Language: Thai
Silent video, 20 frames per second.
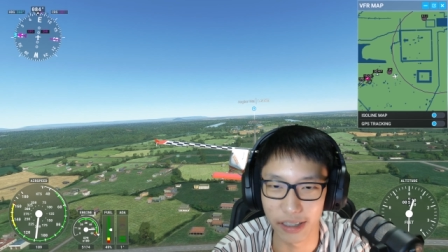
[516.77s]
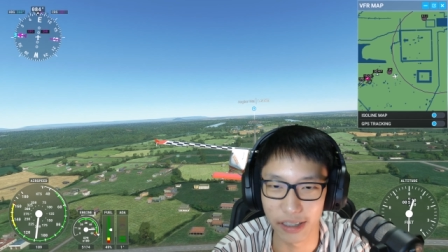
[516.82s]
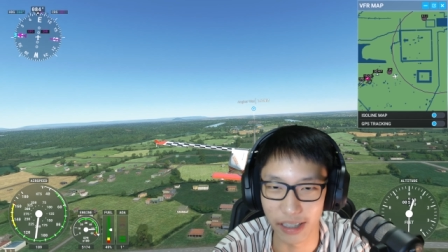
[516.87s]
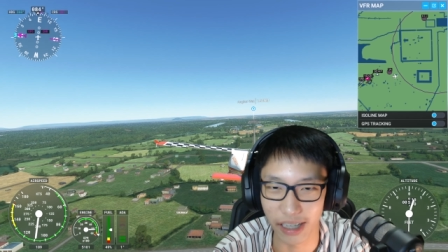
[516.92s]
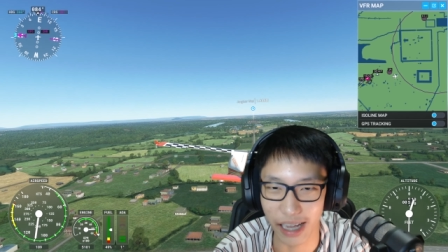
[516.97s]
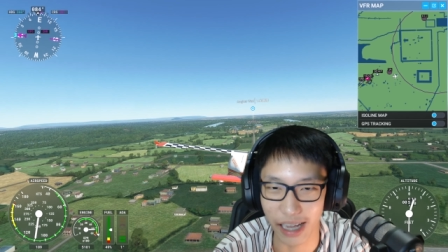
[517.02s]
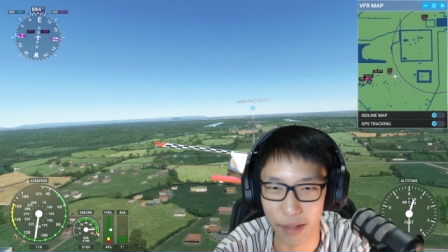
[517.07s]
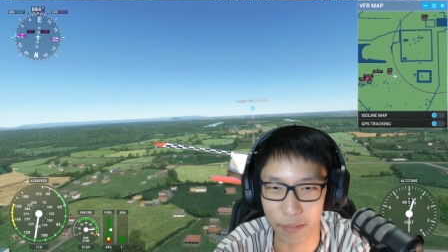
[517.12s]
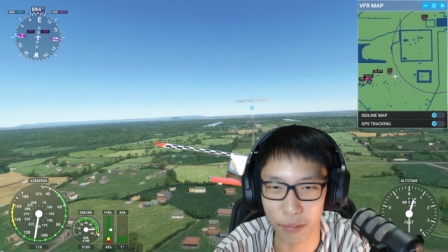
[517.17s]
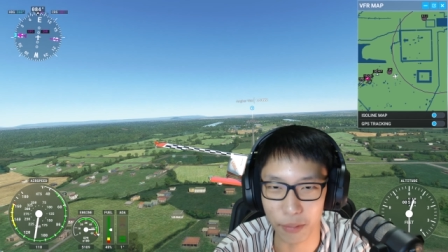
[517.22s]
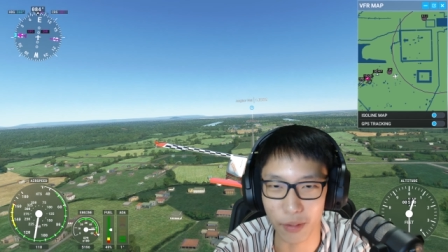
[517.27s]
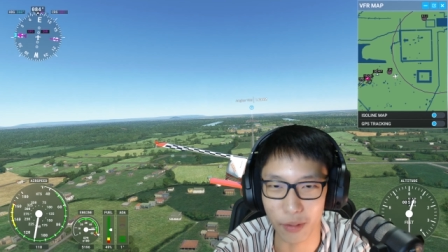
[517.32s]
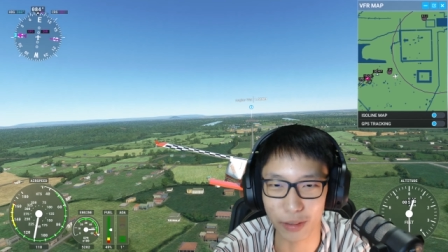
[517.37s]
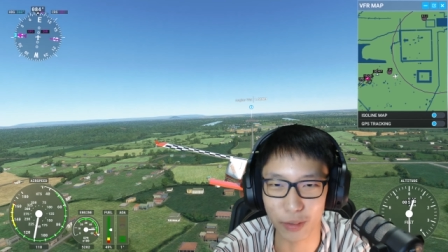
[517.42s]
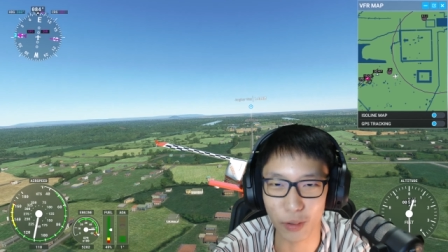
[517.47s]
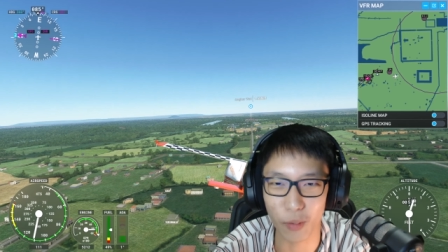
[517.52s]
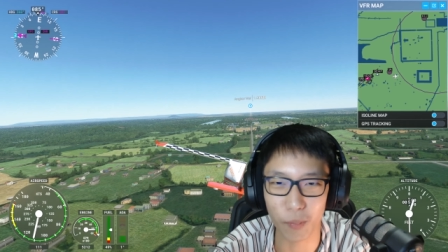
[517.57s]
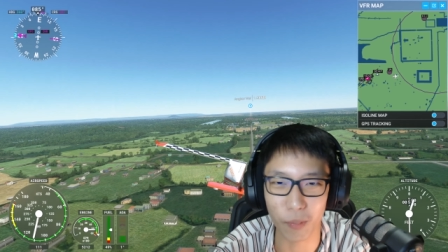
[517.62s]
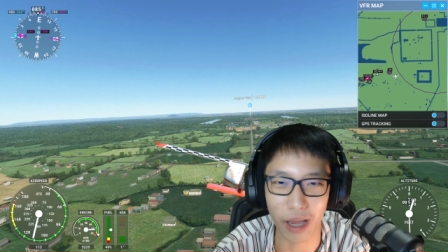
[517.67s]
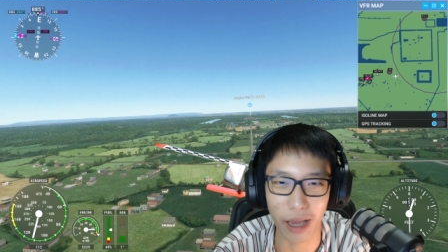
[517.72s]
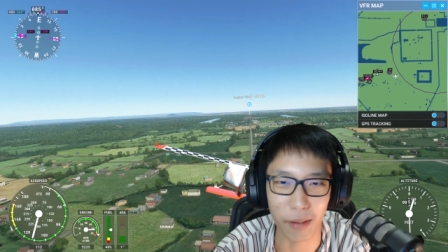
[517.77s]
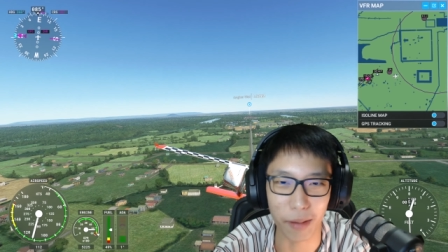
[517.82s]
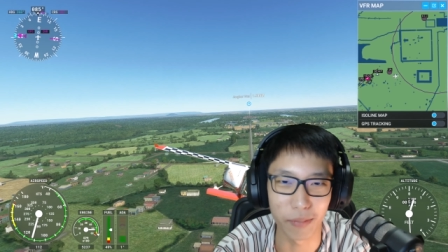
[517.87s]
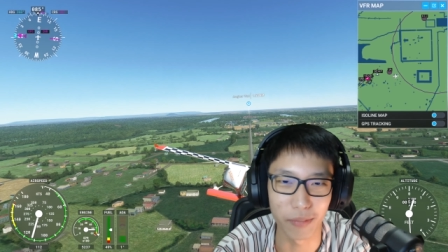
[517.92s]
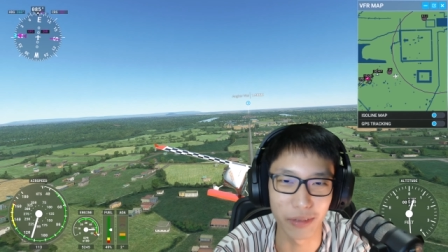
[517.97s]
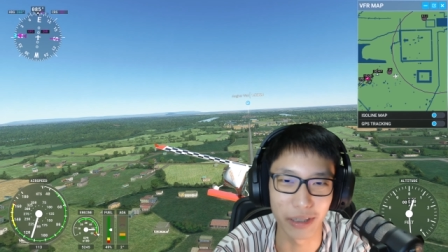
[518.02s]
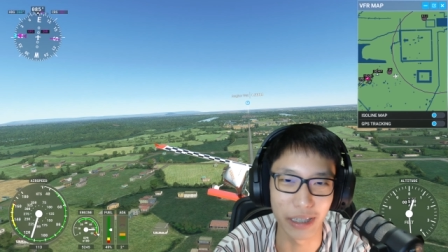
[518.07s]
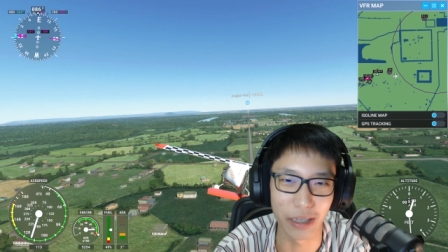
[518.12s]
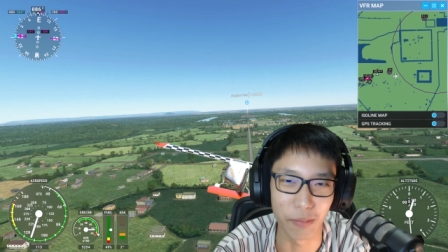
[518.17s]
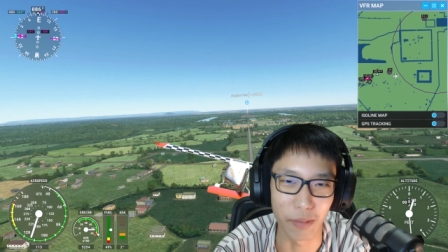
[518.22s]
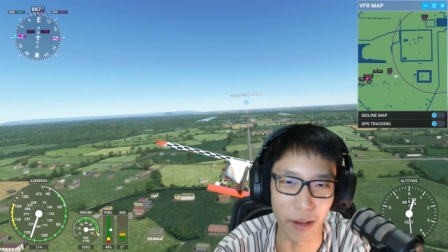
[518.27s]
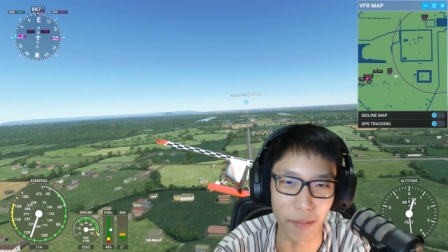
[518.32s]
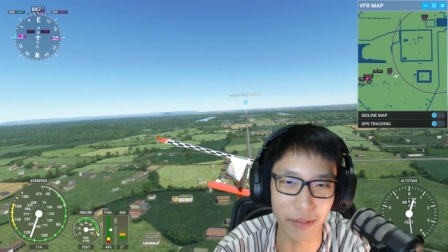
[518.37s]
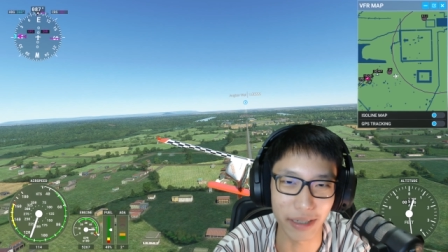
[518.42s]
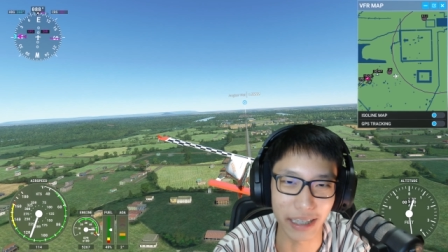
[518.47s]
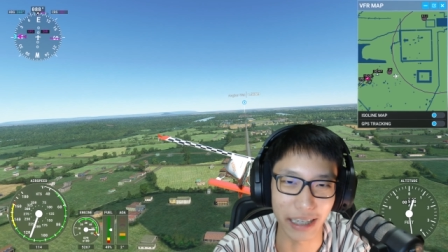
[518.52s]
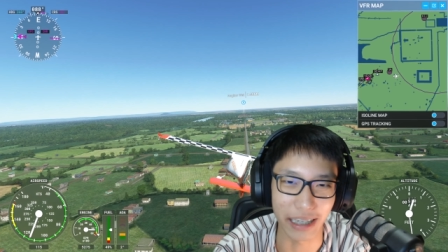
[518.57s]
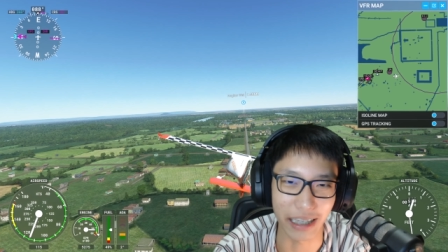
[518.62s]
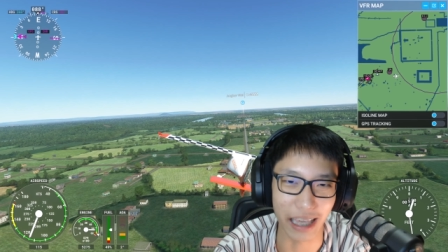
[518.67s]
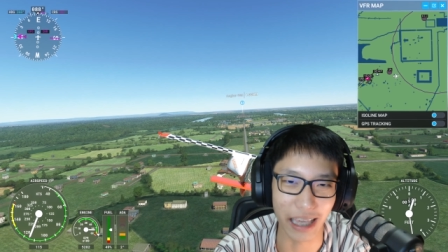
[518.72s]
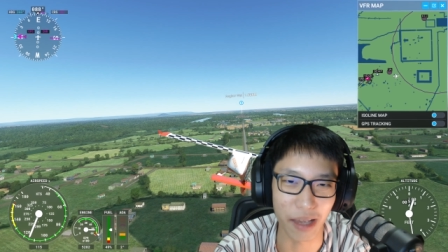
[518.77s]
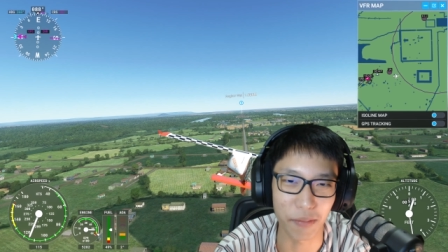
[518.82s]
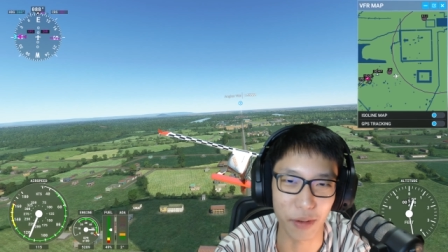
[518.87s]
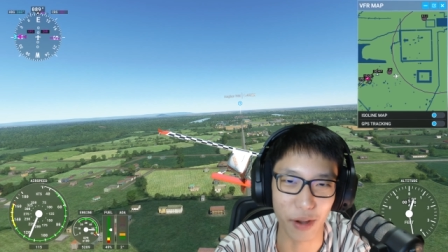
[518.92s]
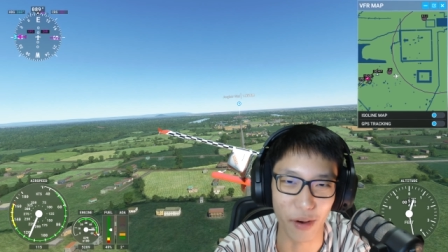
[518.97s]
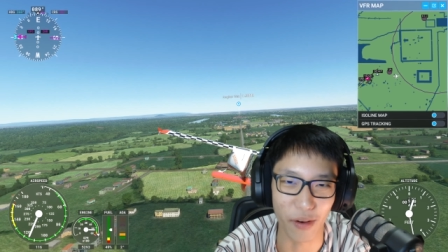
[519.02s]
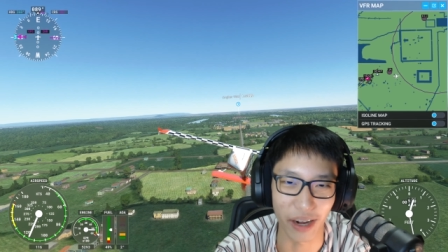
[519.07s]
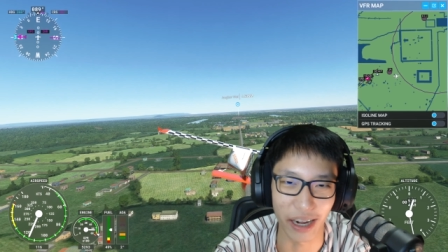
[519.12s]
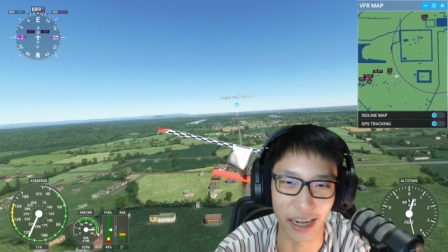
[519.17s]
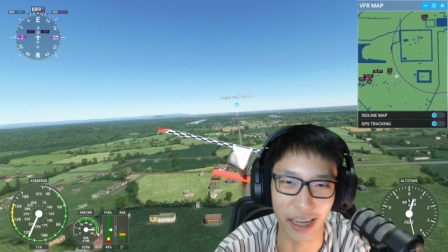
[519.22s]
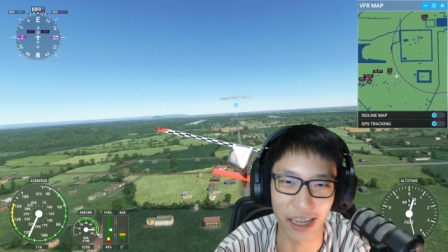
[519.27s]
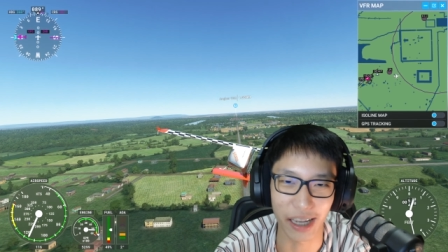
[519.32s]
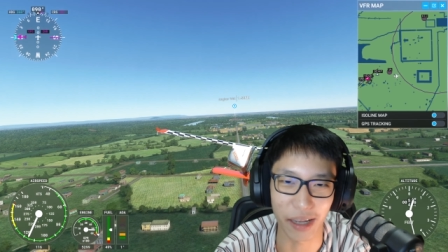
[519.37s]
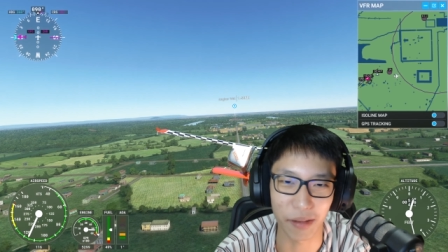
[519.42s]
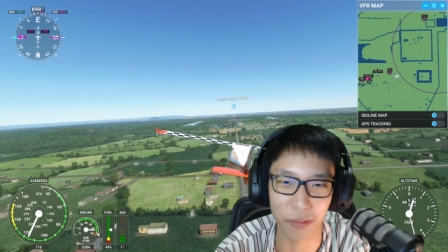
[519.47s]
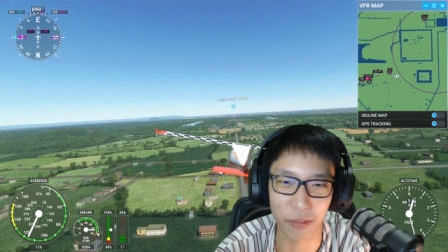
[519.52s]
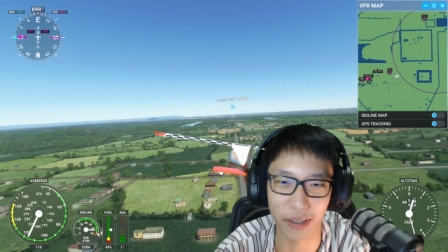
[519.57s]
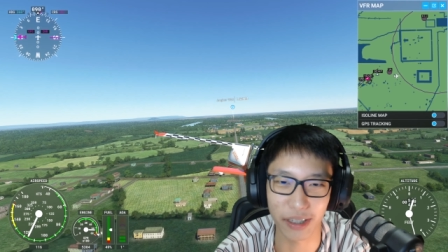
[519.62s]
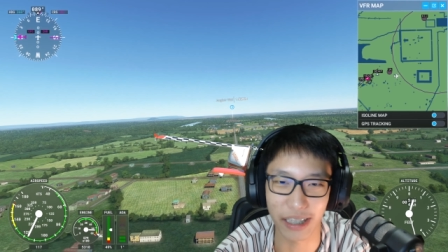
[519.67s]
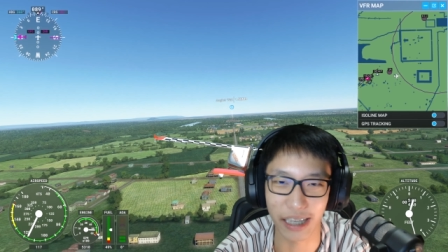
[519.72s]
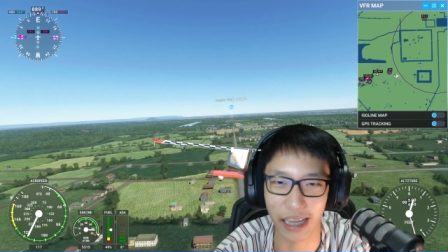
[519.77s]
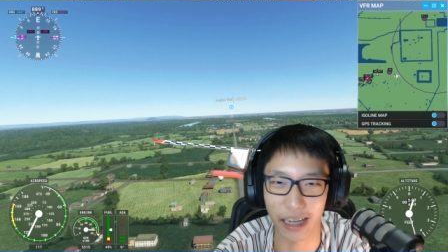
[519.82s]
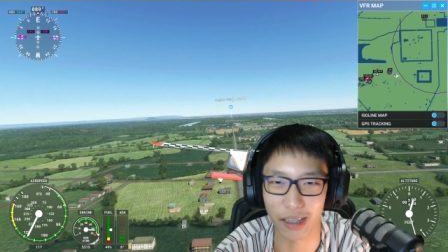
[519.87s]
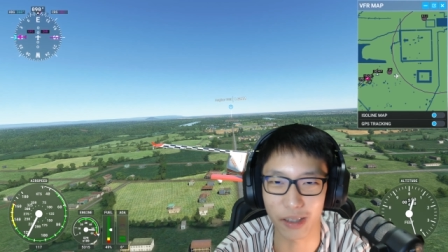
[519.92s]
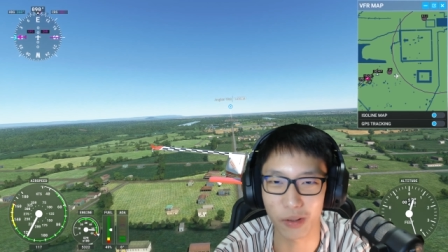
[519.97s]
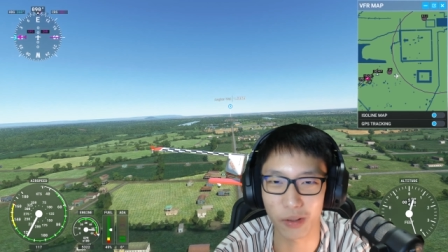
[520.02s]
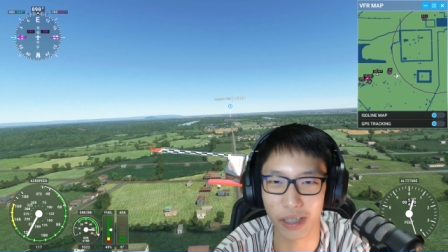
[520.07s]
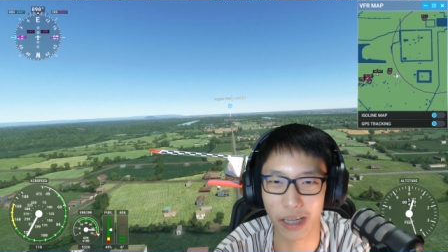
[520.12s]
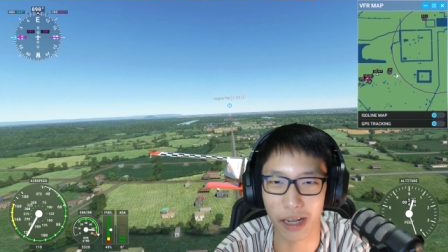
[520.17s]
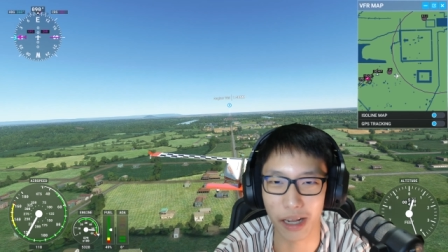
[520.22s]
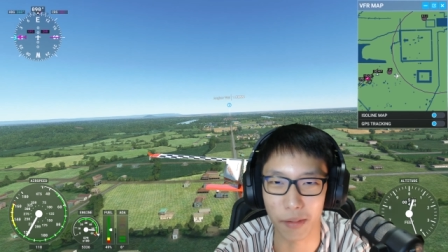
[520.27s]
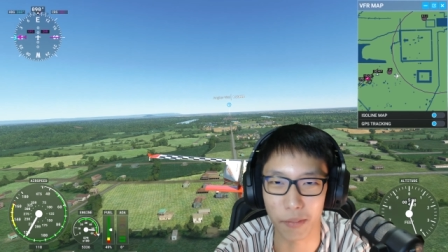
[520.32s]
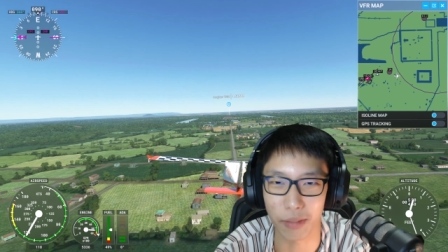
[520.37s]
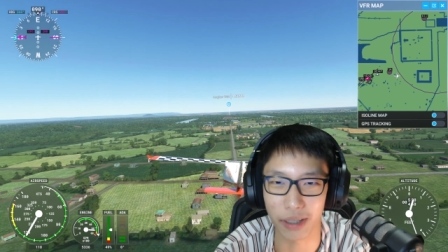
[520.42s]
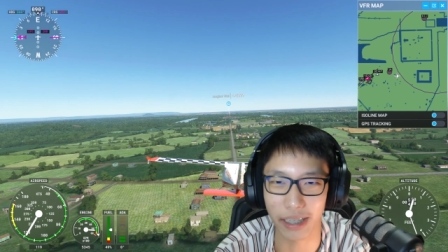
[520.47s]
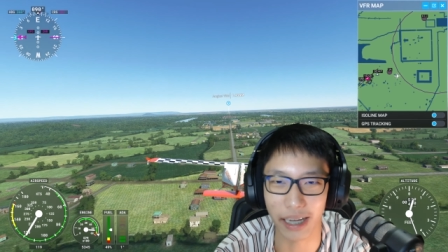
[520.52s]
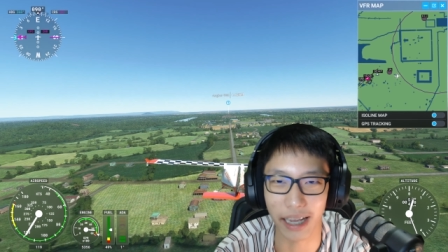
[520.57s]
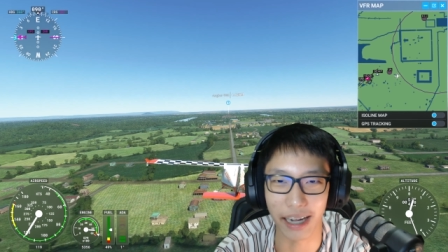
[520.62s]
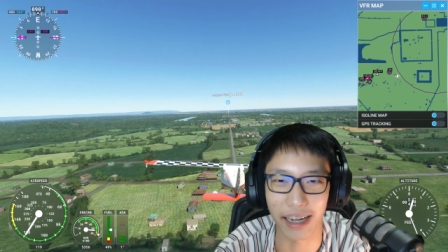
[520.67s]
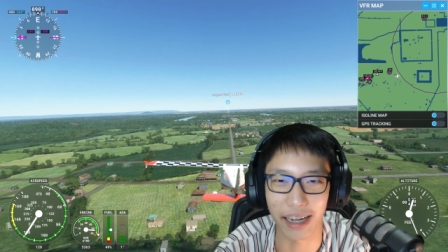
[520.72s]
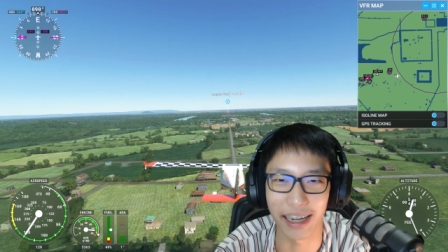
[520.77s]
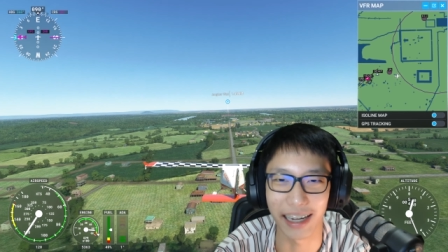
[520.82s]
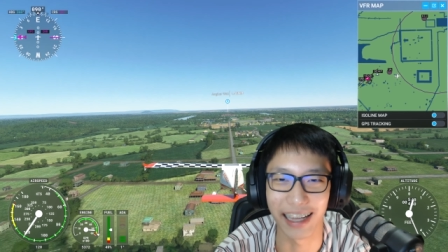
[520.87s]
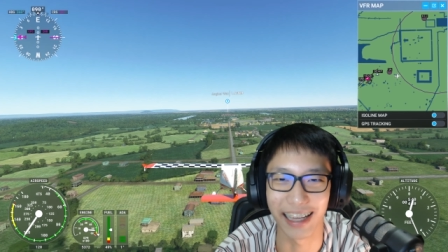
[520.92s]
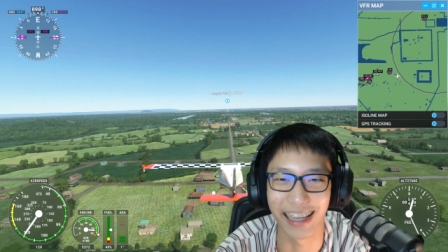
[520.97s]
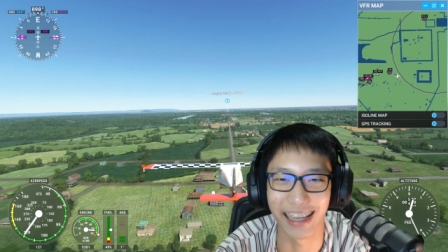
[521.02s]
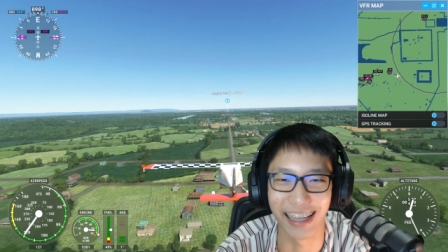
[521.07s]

นะฮะเพราะว่าต้นปาล์มลืมอัปเดตเกมก่อนนะครับก็เลยอัดด้วยกันไม่ทันนะ